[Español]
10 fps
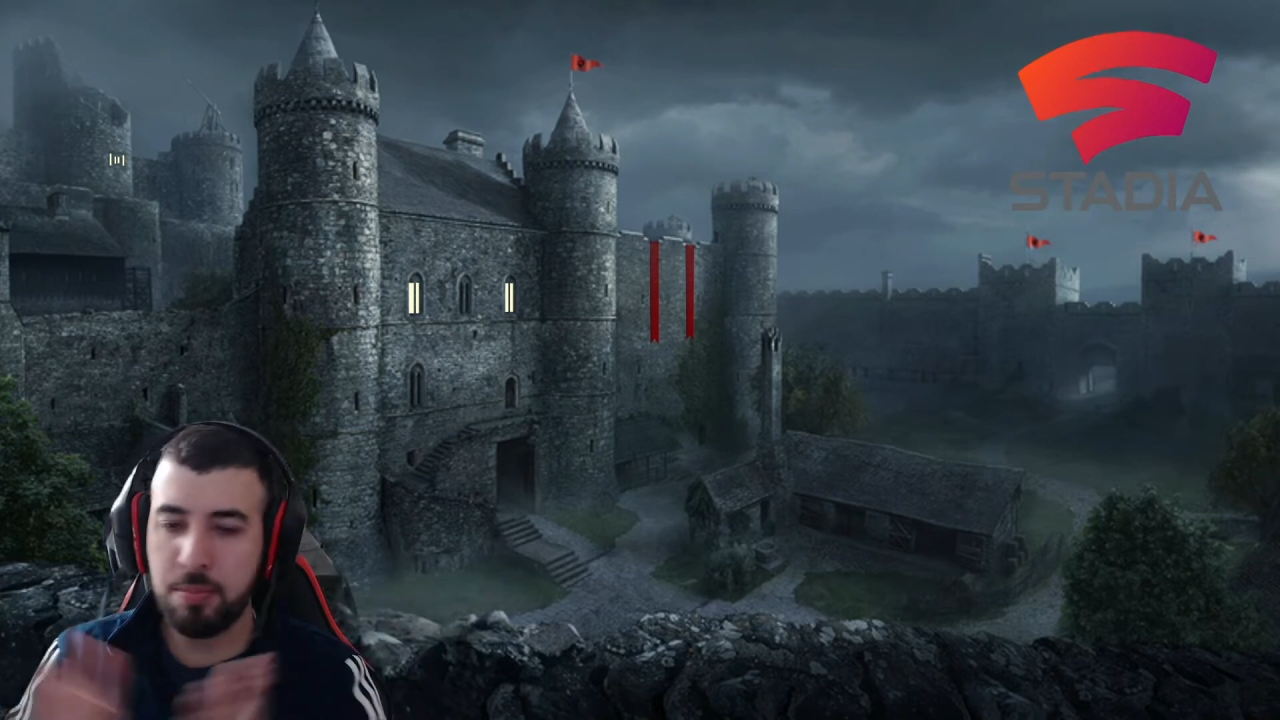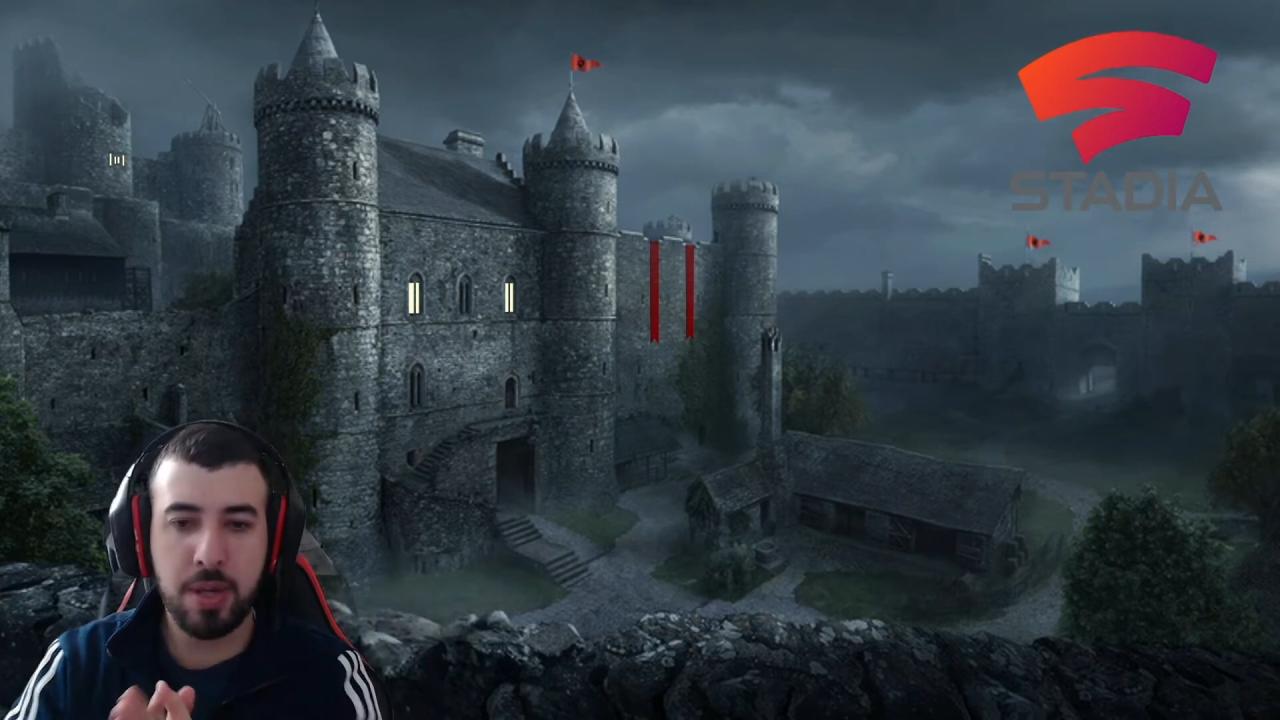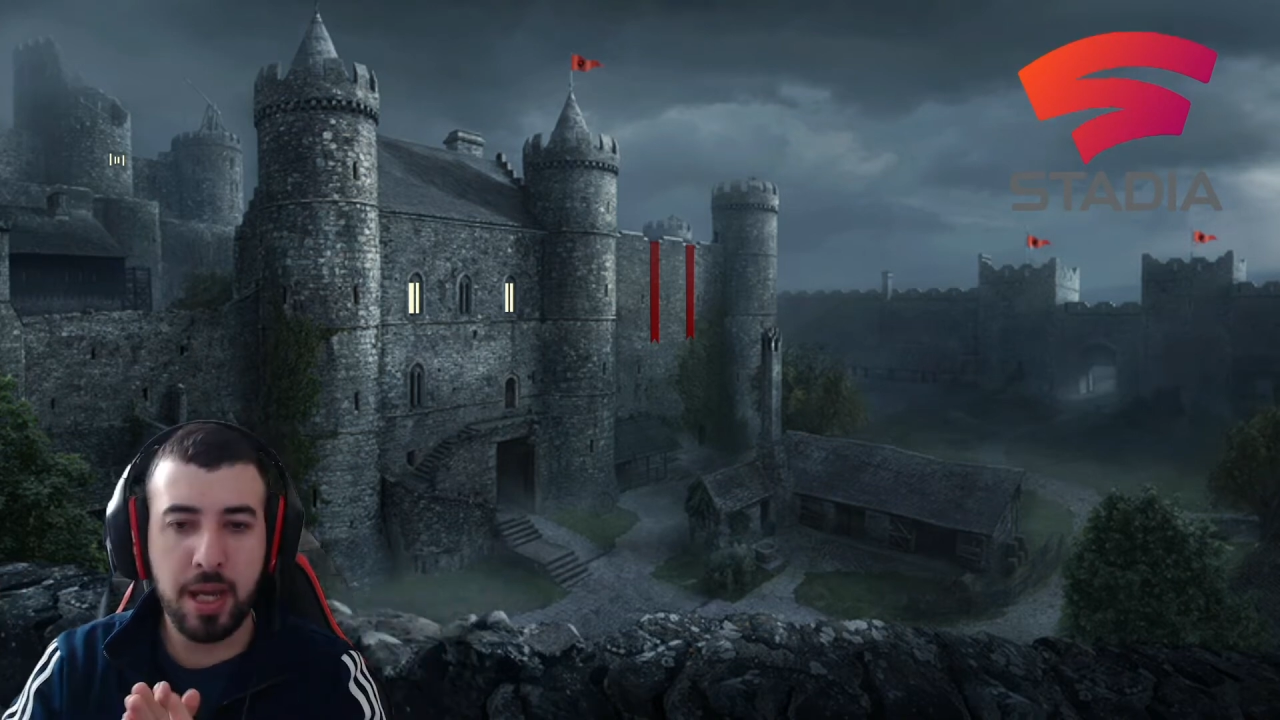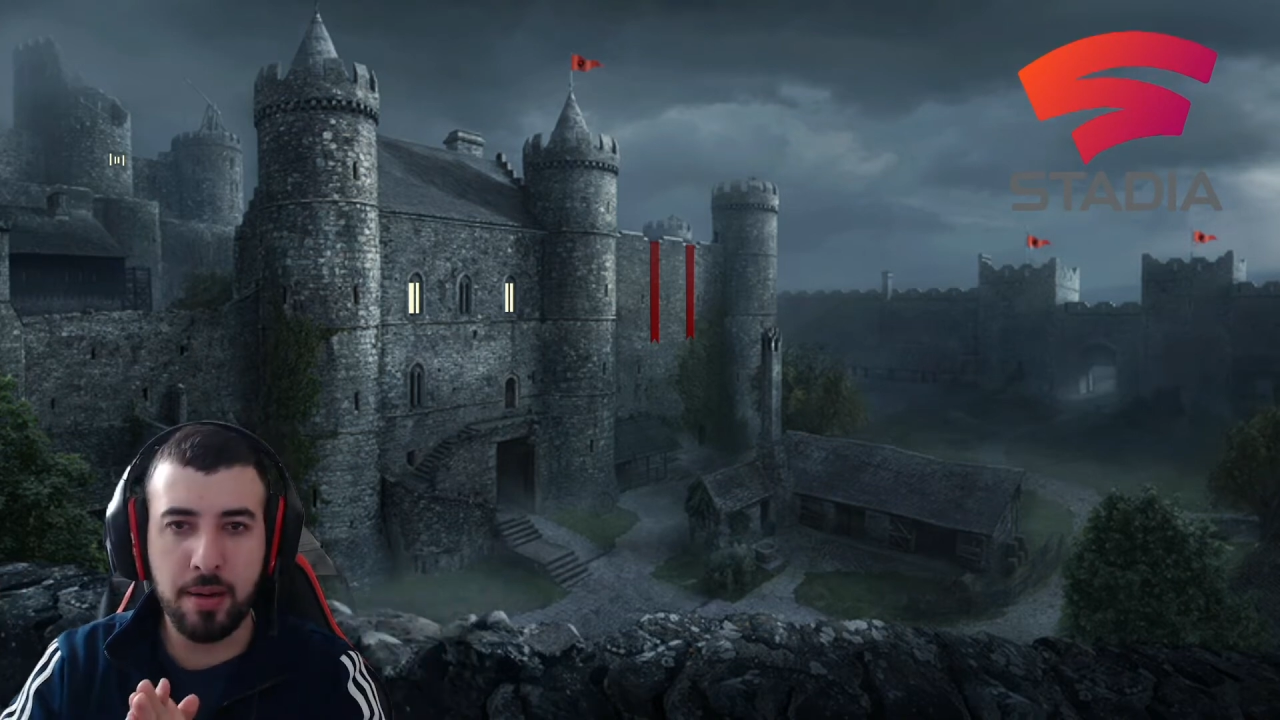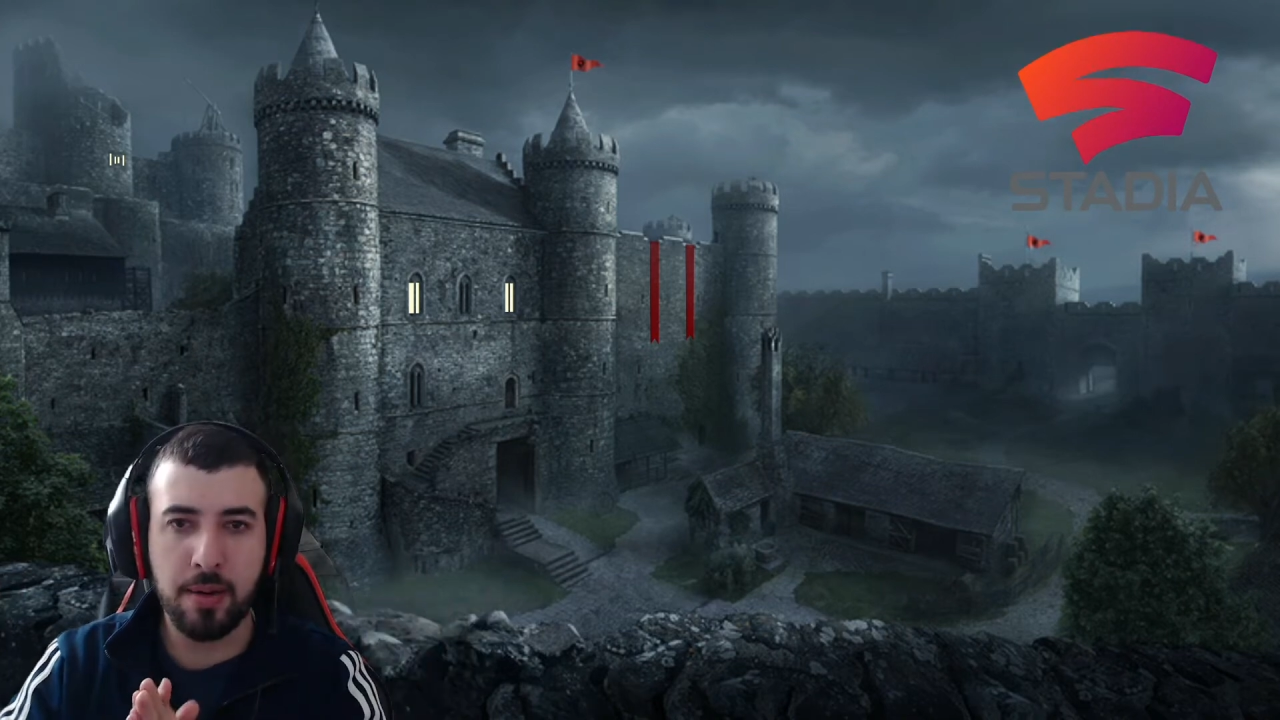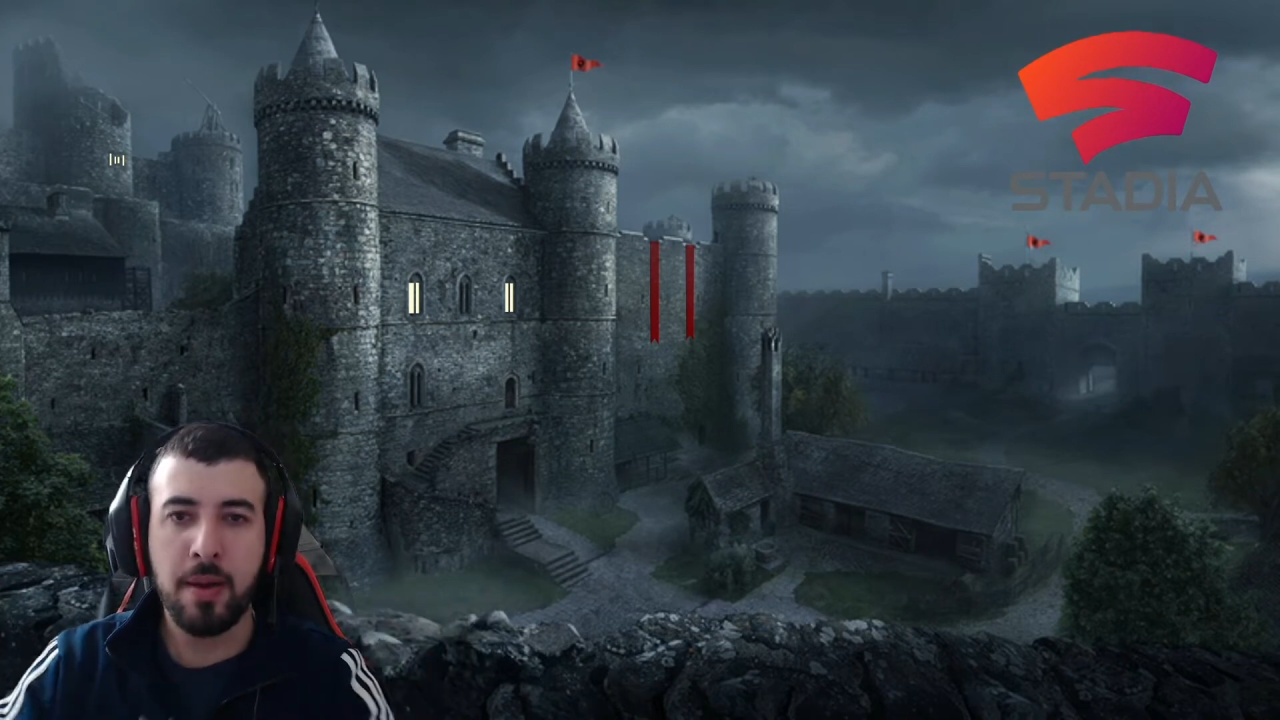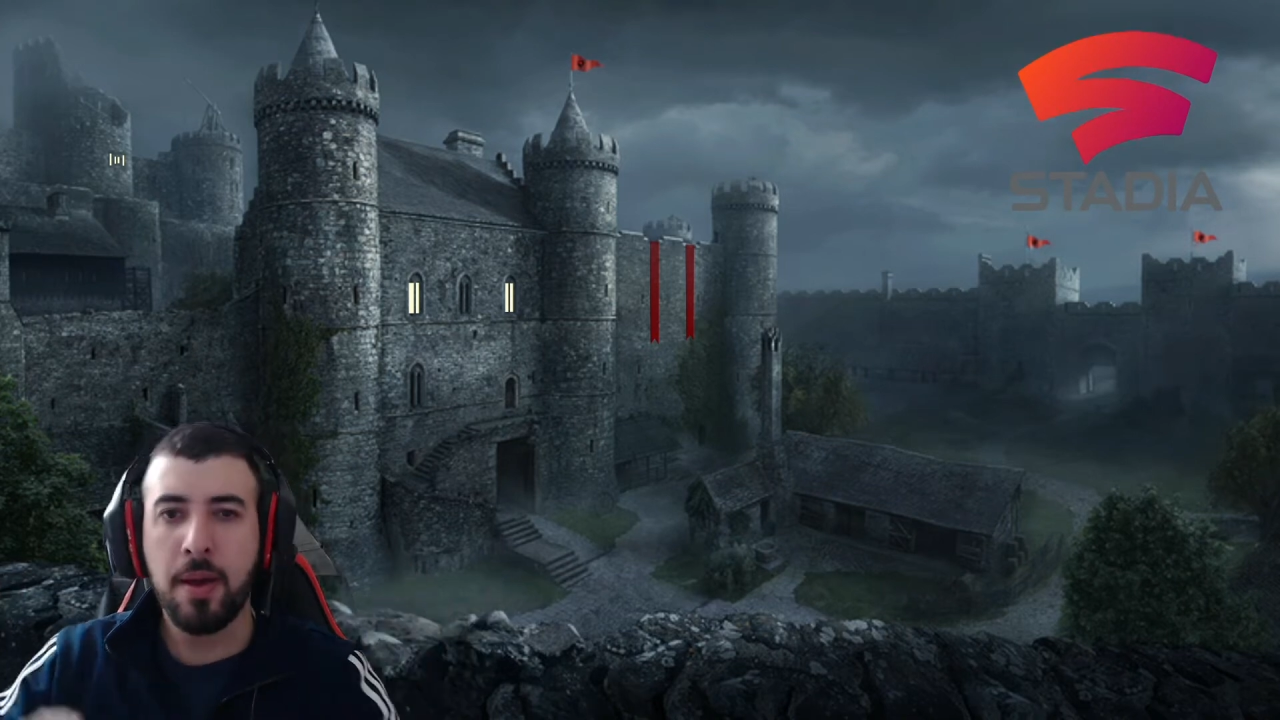Bien,